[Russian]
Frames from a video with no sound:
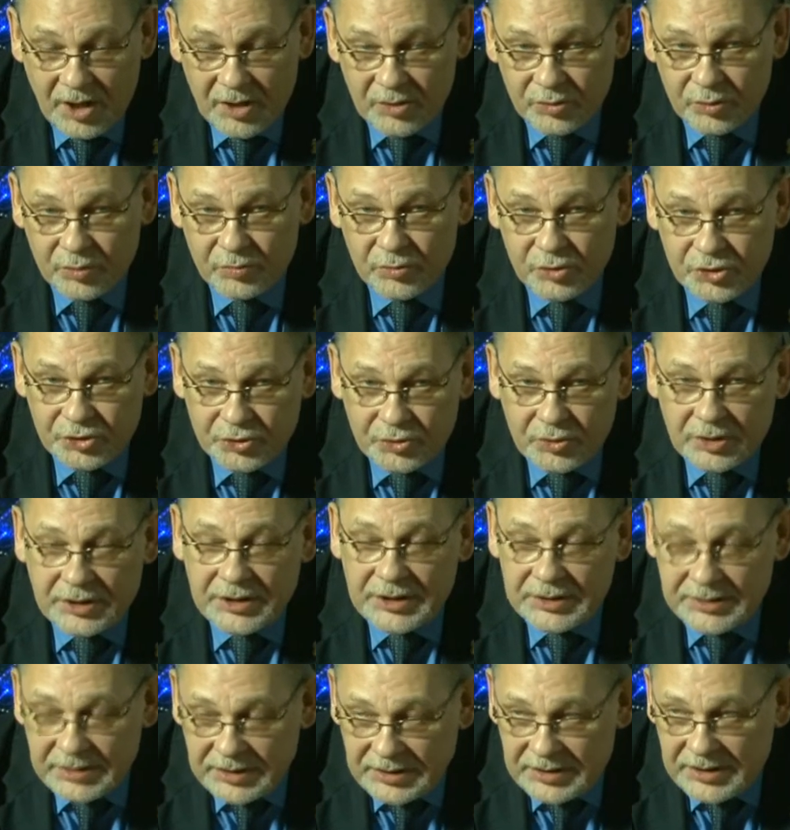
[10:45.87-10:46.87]
Думаю, что к
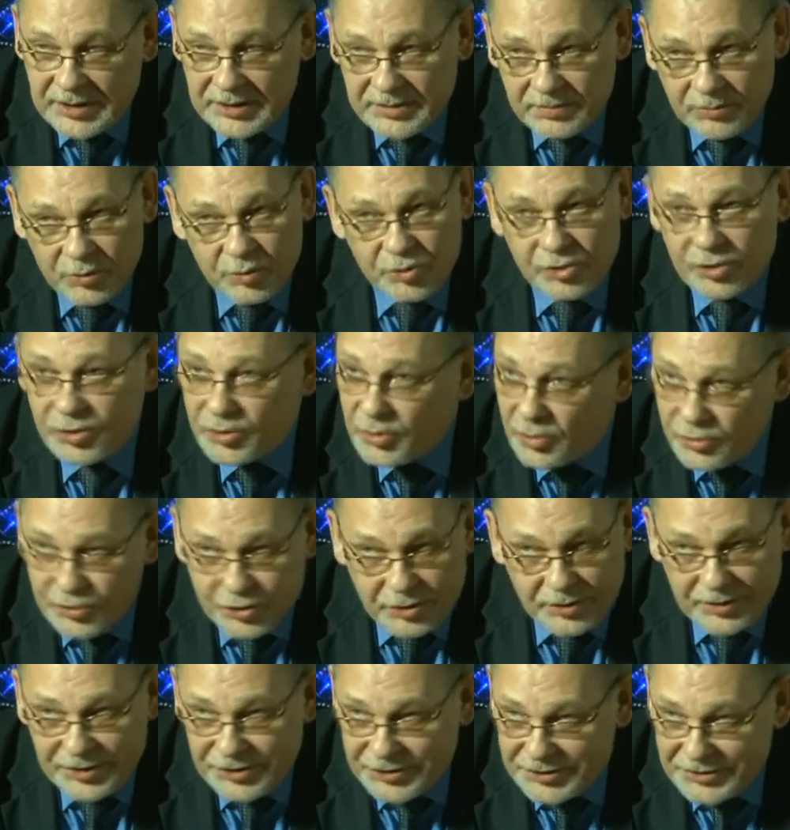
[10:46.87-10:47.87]
этой дате мы уже
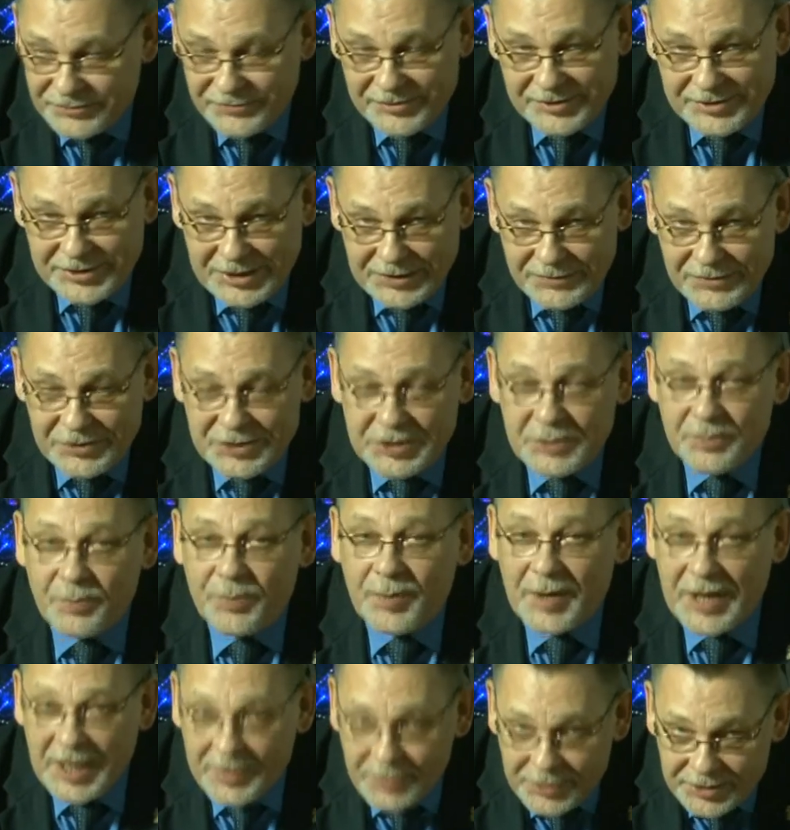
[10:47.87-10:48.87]
точно должны восстановить и
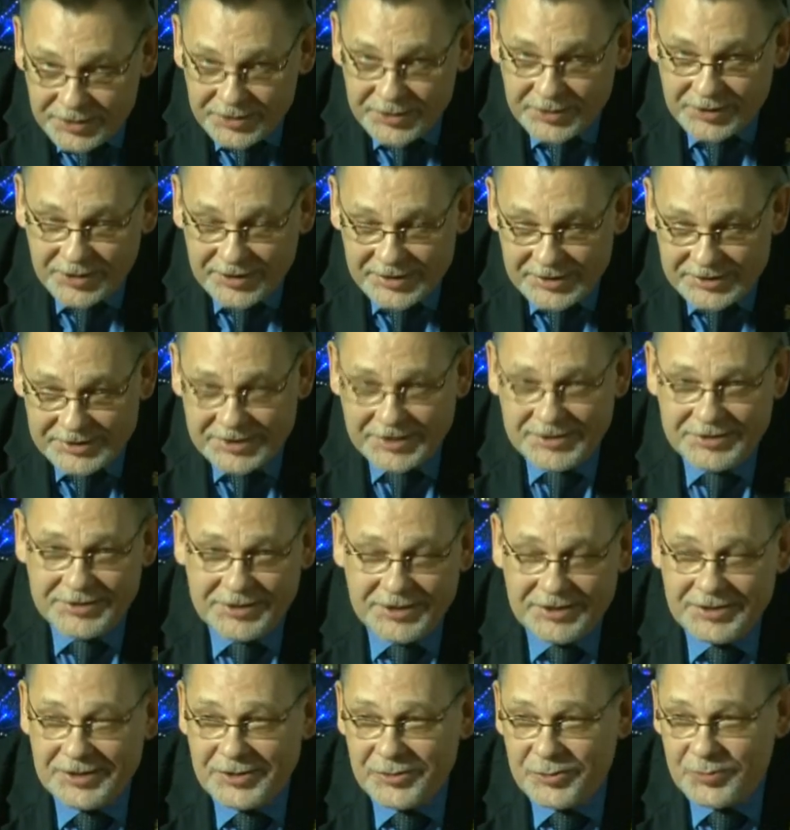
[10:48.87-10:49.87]
памятник Александру
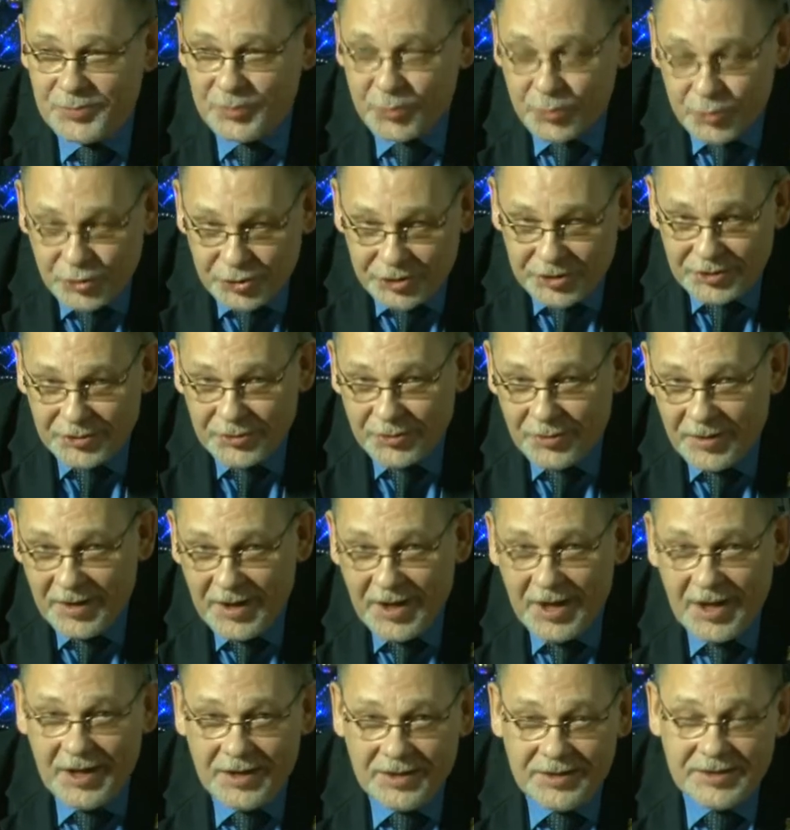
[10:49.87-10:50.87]
Сергеевичу Пушкину,
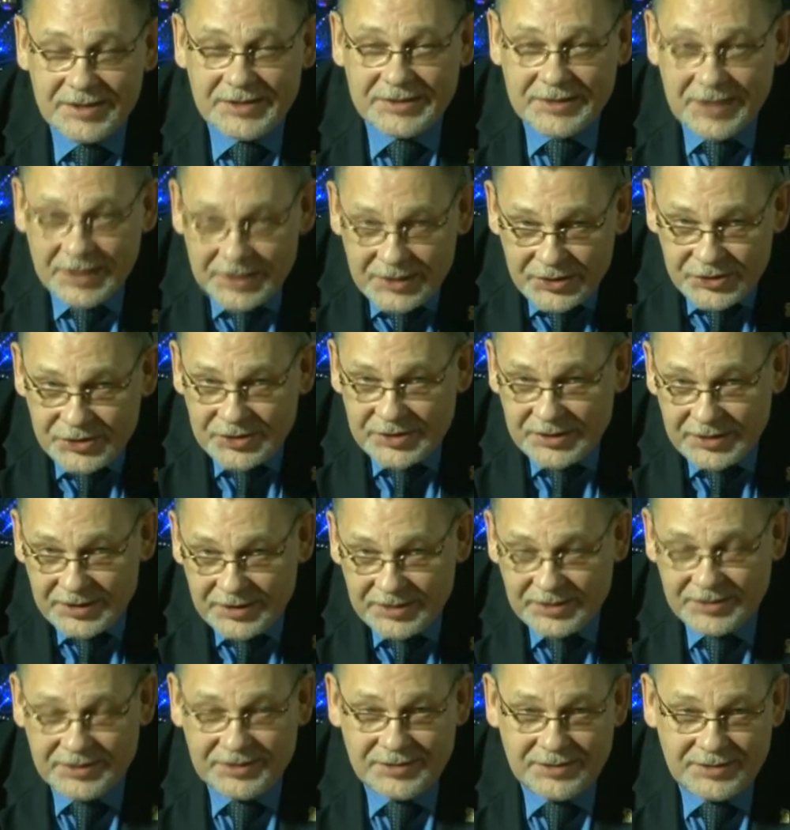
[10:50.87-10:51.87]
и
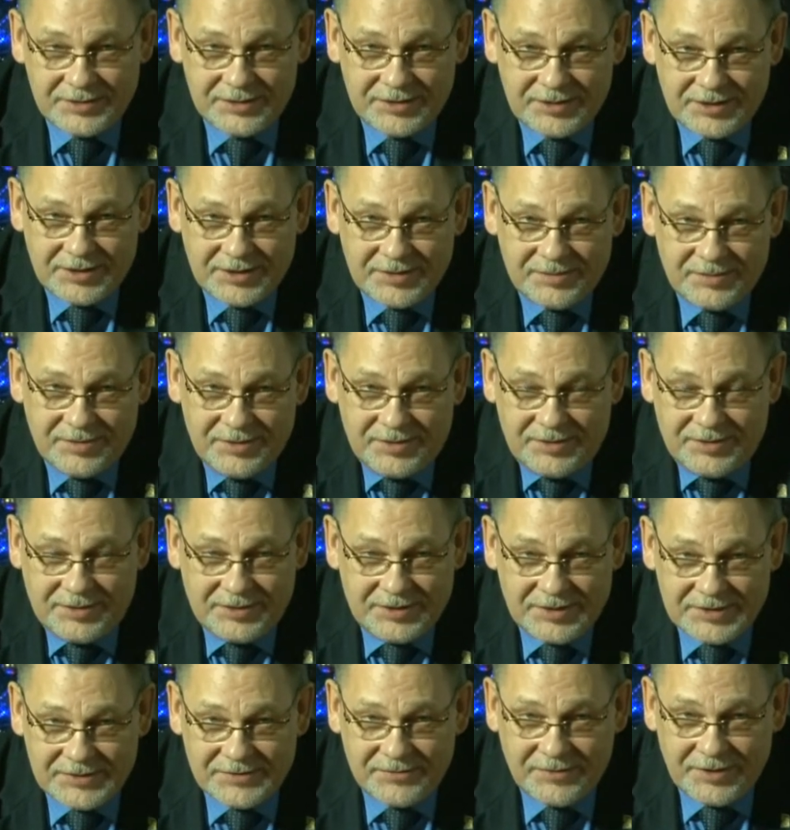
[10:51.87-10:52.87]
историческое э, как бы,
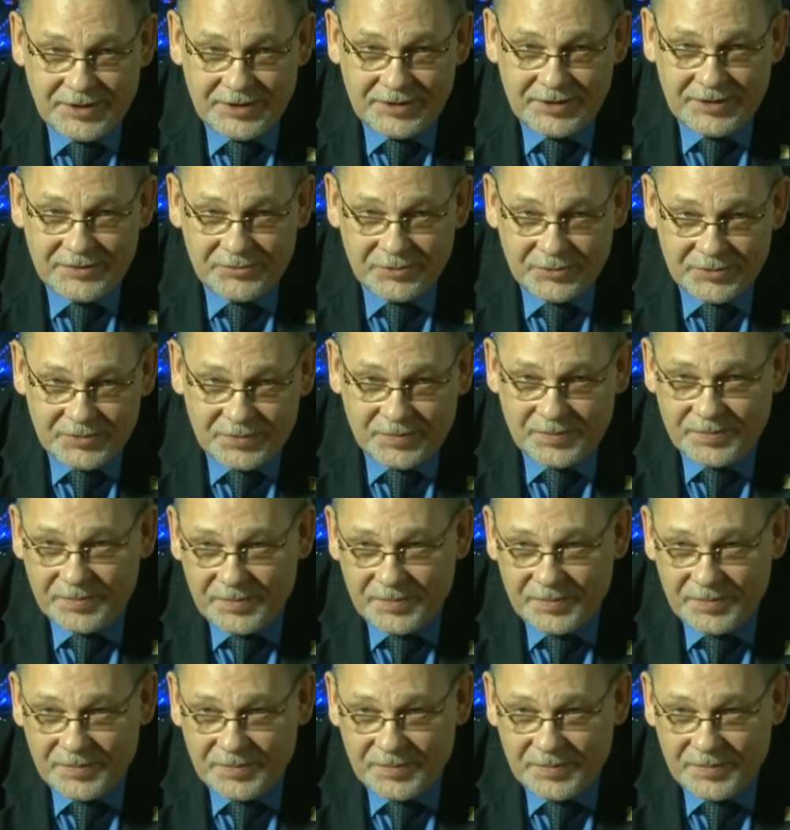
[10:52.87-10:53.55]
название вот